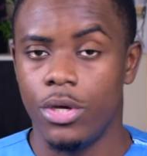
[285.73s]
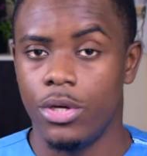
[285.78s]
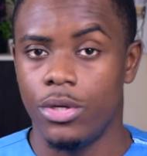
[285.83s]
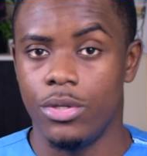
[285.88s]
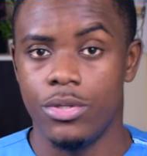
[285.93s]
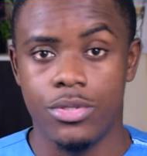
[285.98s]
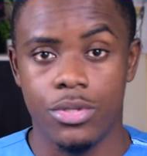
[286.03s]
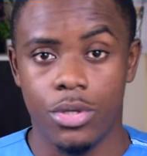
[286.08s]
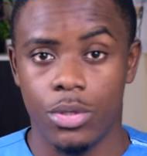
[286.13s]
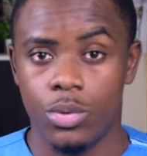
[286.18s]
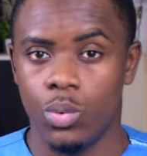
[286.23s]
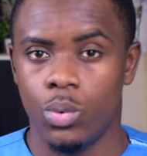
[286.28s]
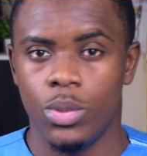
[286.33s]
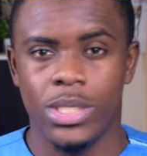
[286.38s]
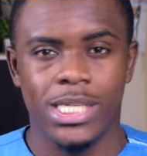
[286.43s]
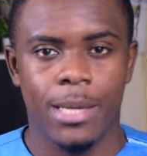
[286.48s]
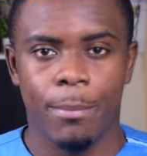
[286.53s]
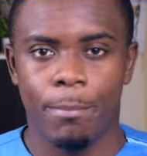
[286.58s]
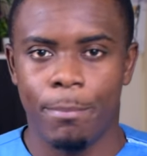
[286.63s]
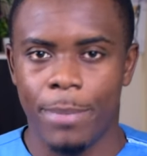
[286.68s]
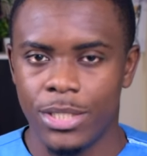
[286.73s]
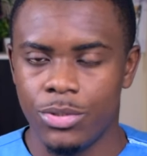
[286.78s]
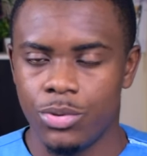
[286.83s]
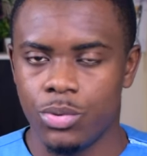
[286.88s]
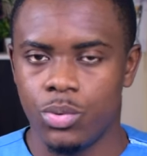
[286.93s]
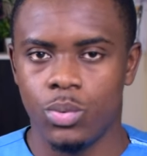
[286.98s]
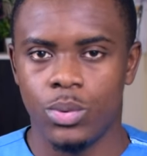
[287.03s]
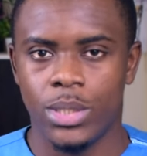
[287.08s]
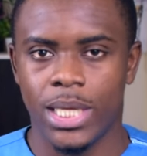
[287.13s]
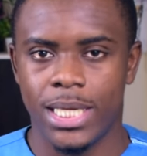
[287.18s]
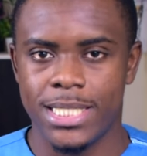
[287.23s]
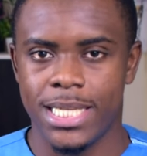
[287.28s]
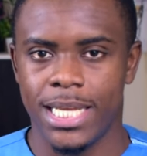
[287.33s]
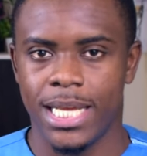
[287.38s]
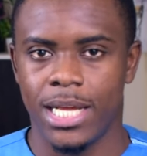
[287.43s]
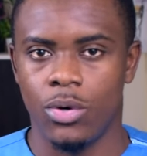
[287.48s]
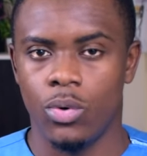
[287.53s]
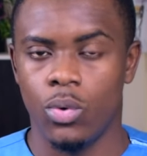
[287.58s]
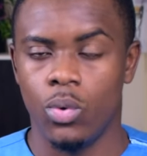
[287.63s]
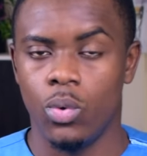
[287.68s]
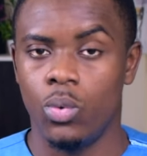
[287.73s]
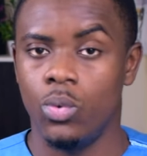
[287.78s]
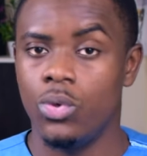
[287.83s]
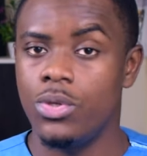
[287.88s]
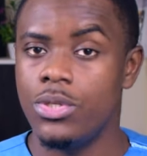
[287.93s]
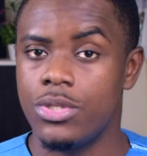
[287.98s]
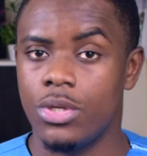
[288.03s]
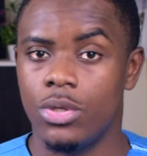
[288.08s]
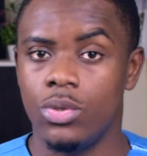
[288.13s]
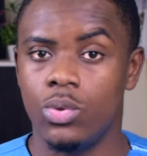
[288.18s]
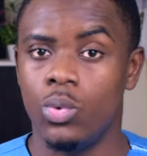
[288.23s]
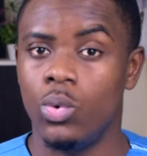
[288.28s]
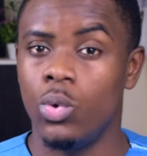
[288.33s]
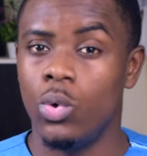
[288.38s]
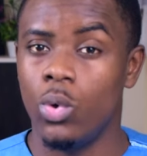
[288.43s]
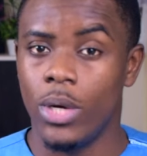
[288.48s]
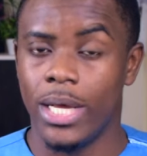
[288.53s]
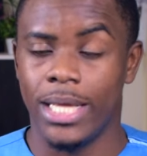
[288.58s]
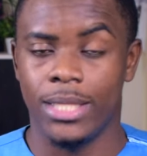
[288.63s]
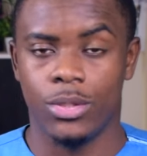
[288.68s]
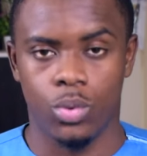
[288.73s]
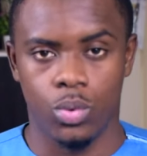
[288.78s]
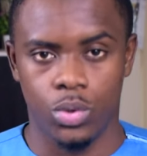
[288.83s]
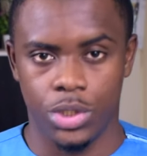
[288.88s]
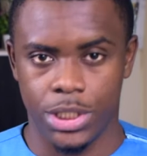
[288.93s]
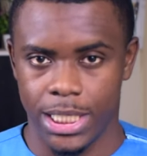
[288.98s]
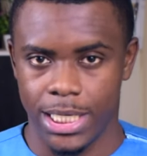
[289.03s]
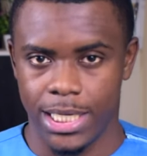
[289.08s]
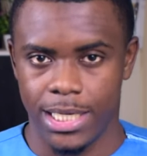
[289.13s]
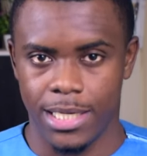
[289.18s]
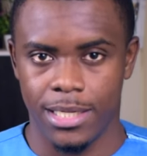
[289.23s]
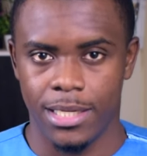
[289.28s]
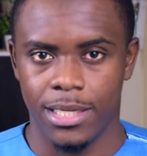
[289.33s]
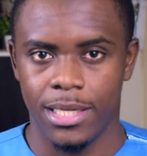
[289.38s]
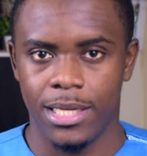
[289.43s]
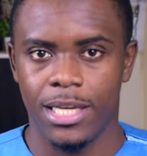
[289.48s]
une zone où il n'y a pas du tout d'accès à l'eau ou une zone où l'eau est trop chère.